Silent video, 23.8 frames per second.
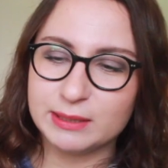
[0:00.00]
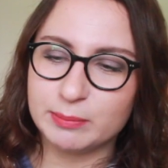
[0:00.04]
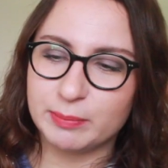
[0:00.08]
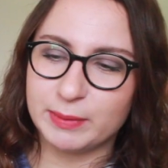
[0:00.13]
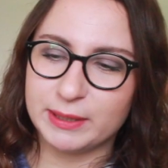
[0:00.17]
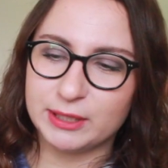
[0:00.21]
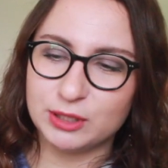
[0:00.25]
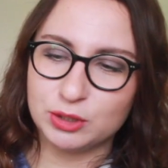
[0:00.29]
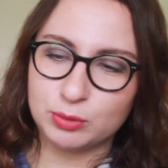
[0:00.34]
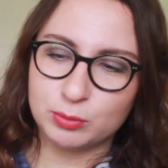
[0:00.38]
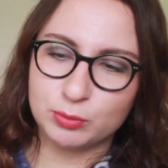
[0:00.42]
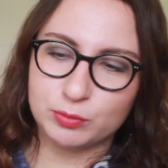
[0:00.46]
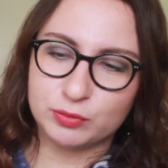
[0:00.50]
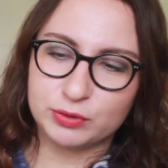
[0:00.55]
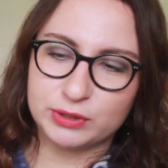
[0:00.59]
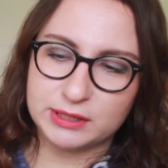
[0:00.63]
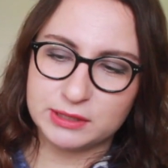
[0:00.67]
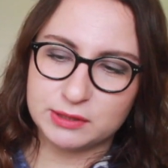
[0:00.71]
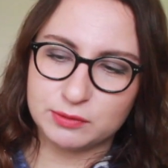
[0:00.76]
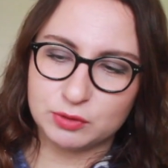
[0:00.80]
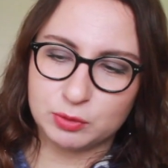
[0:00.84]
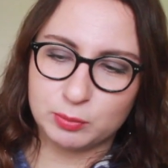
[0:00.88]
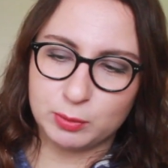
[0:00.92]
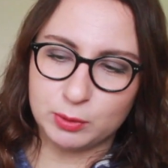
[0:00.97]
и поэтому вот
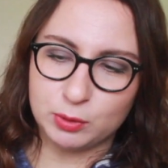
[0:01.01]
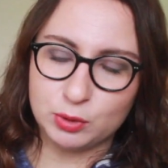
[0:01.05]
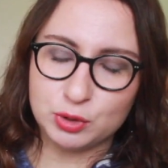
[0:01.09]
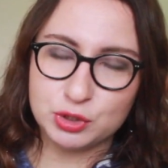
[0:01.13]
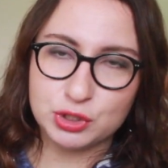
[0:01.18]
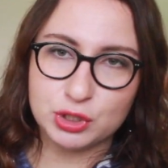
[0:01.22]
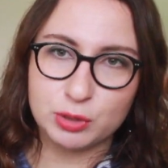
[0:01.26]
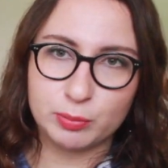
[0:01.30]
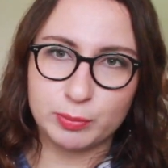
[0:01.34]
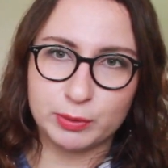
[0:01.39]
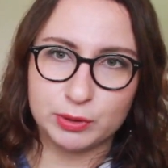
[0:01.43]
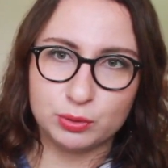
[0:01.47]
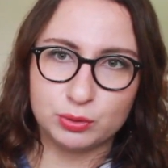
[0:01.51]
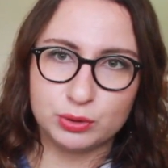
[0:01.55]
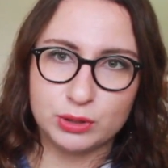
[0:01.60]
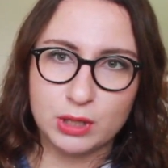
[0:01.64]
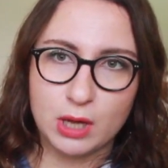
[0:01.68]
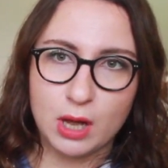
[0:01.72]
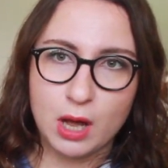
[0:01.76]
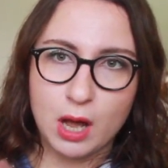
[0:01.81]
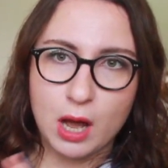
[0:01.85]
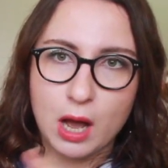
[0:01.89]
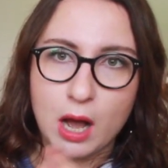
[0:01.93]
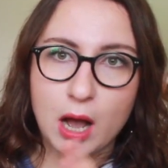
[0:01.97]
эти вот подушки пойдут
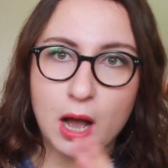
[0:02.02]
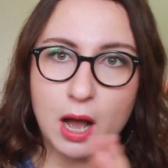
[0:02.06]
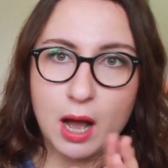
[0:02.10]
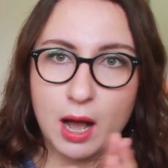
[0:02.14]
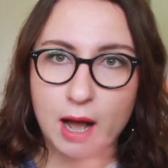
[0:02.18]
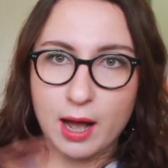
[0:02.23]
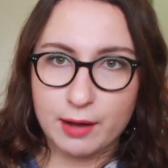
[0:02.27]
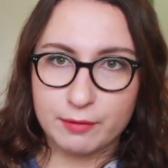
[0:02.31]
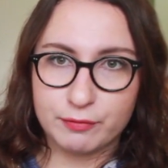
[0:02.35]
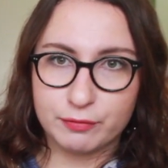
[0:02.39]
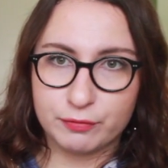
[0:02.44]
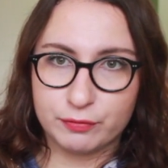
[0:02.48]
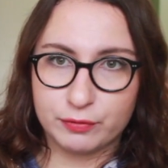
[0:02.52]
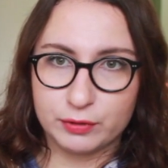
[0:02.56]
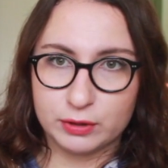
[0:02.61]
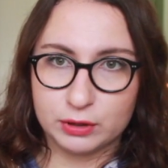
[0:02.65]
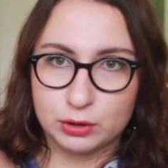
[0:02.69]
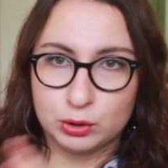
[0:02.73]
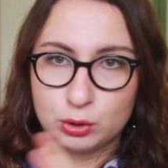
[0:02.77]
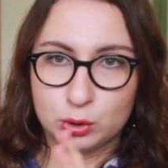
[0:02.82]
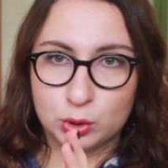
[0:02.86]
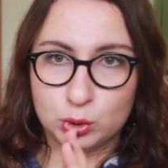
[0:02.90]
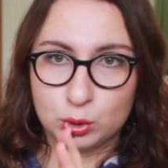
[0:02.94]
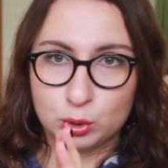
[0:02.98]
а,
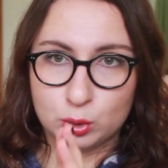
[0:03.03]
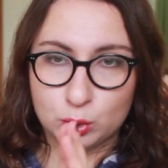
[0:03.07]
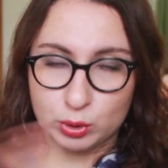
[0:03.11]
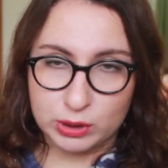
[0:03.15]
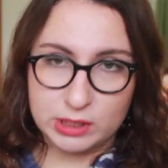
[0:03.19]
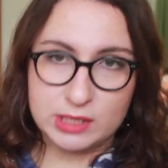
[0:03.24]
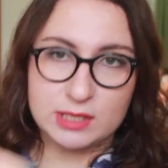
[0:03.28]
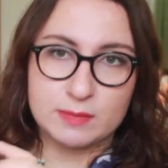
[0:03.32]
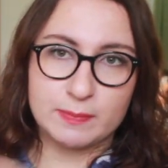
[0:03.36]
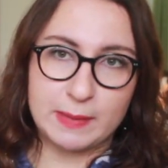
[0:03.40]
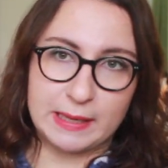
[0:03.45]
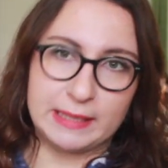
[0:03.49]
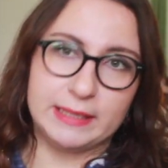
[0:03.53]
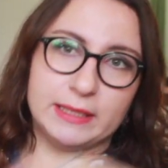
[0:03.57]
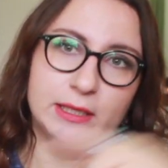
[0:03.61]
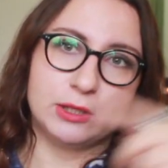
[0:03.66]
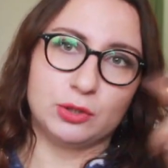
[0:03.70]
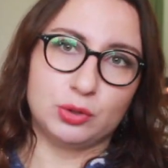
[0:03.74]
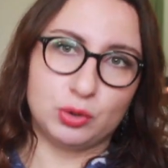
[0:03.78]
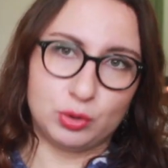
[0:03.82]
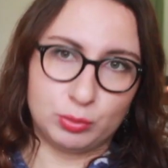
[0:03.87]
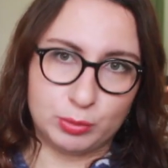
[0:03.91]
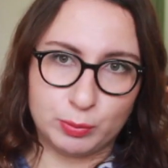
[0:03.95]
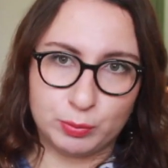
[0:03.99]
в другие спальни,
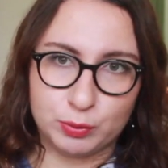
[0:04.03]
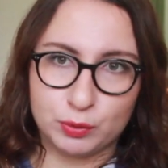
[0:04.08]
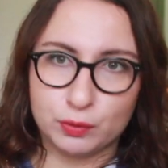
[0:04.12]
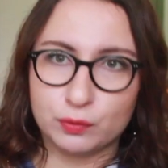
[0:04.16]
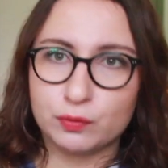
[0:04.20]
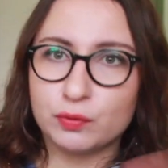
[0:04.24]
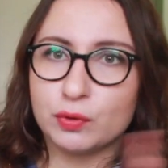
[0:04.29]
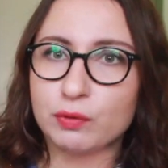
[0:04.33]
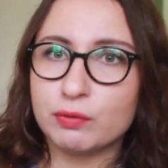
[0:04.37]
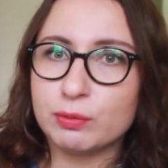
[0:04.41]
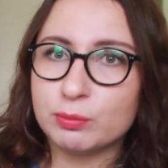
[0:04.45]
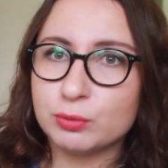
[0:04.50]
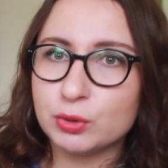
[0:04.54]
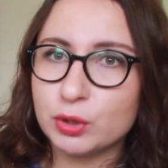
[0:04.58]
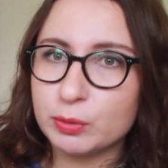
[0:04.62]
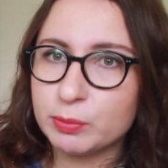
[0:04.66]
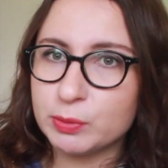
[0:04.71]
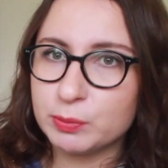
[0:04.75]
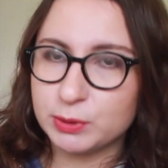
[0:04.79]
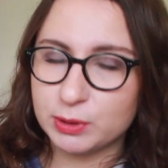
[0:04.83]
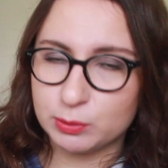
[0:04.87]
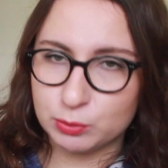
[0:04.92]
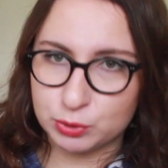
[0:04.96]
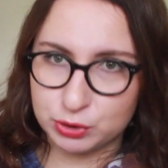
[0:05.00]
которые у меня будут в новом
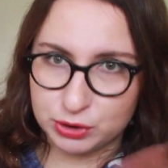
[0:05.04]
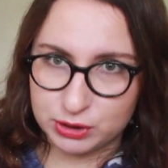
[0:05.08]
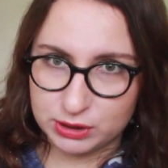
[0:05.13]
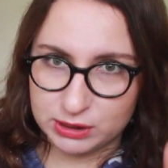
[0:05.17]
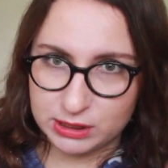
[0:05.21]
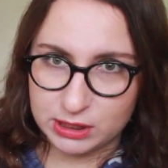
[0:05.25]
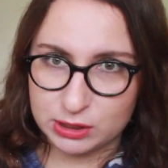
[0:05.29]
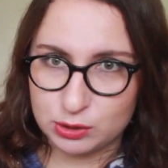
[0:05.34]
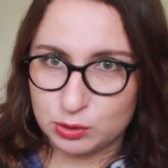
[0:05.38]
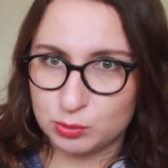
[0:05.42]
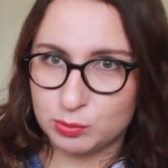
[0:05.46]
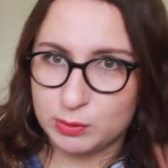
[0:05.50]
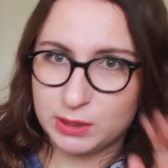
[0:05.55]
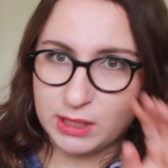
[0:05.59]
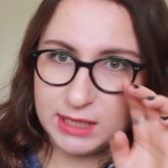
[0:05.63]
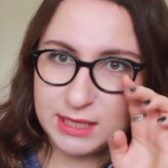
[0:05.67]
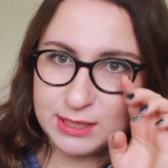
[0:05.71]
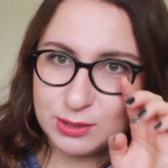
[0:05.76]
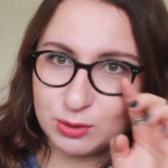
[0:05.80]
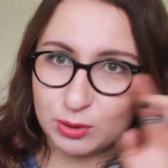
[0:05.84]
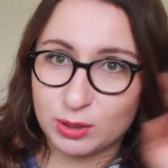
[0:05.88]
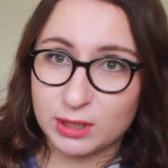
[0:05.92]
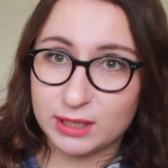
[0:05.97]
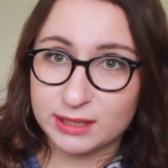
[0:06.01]
доме, потому что здесь у меня
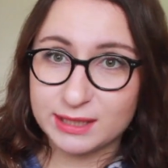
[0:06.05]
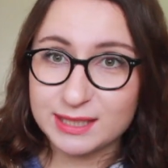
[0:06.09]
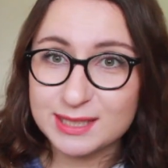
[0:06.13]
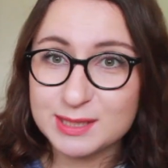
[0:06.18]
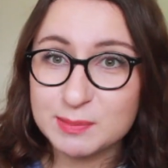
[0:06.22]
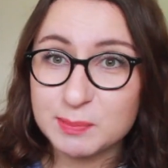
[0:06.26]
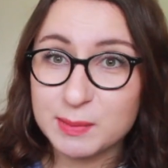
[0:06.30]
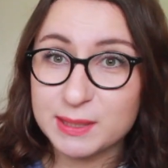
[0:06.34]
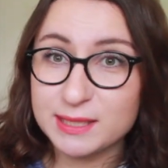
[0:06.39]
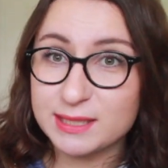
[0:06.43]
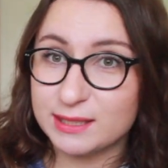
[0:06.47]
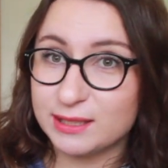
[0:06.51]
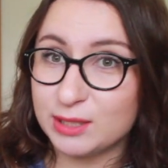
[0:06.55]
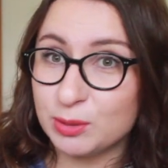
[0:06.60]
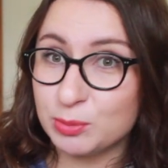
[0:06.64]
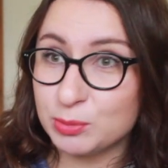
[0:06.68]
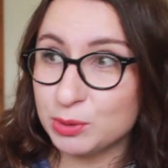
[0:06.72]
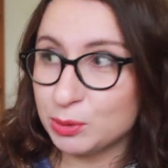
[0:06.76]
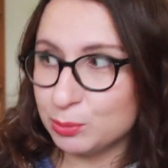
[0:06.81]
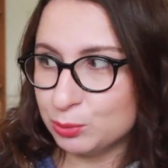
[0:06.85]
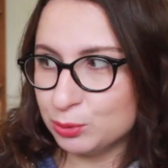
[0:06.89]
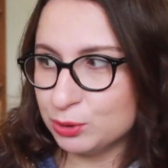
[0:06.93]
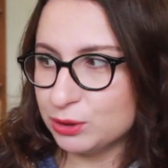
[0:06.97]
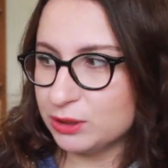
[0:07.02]
есть только одна спальня, а там у
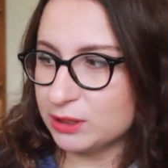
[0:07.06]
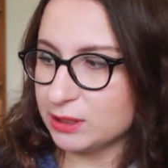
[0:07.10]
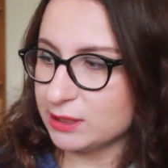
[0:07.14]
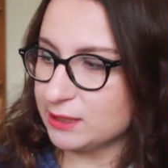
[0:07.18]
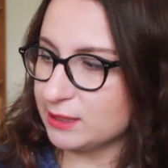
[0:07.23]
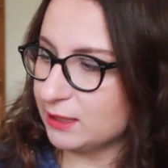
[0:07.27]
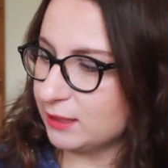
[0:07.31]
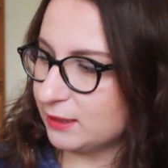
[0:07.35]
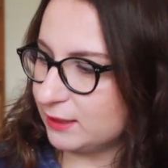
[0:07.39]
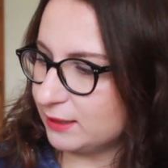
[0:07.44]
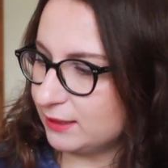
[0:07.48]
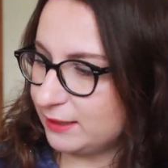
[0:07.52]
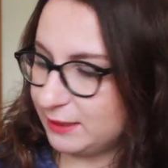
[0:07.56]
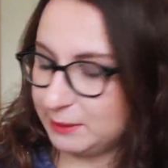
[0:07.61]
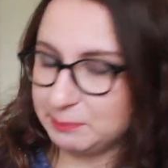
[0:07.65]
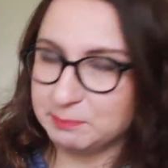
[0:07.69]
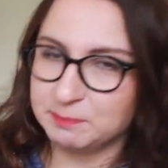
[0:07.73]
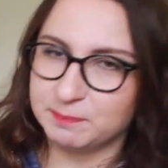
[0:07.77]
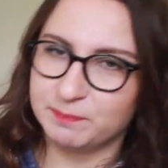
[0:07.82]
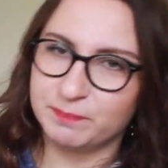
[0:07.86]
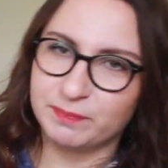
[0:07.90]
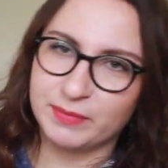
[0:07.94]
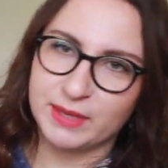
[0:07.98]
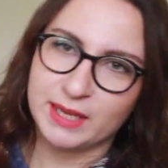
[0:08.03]
меня будет их целых три.
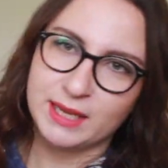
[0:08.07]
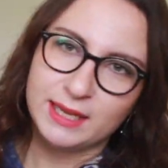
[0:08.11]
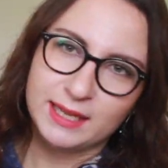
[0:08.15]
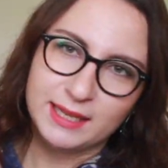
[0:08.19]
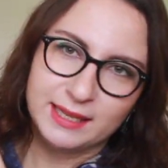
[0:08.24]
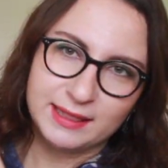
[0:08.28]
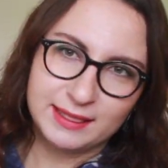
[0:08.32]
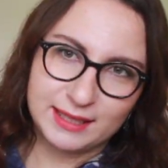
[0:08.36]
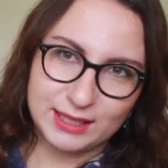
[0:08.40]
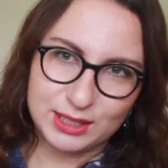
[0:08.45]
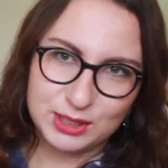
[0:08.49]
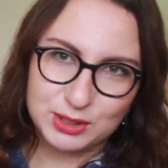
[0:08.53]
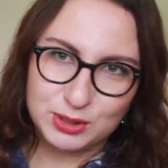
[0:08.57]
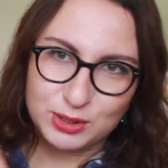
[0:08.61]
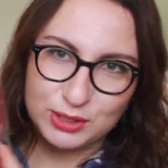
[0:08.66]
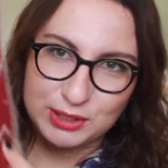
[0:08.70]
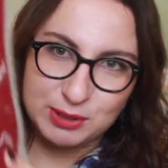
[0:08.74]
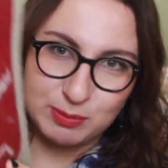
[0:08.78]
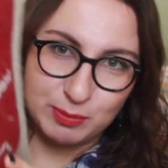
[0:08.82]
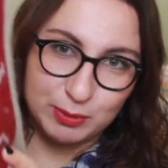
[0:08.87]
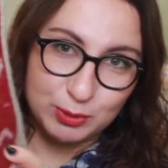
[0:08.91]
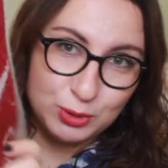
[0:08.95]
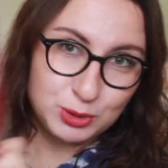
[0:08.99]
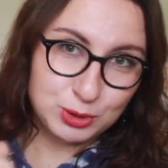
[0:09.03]
Так что
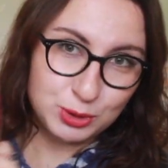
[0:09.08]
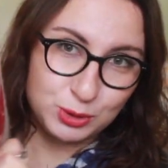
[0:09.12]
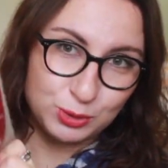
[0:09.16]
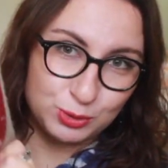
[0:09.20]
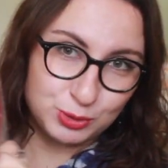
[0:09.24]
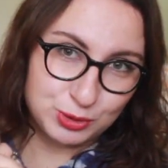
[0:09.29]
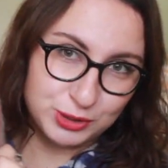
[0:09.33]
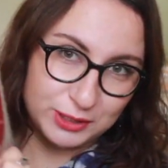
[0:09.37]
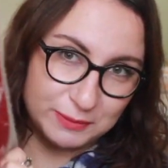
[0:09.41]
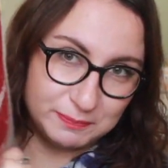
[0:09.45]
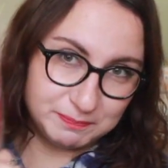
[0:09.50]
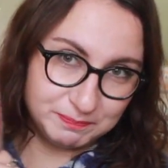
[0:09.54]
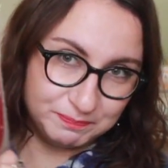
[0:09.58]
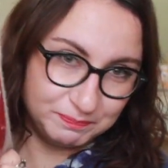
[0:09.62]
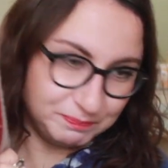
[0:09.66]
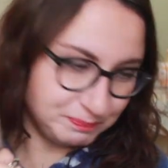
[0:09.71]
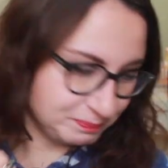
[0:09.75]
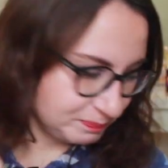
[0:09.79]
эти подушечки уже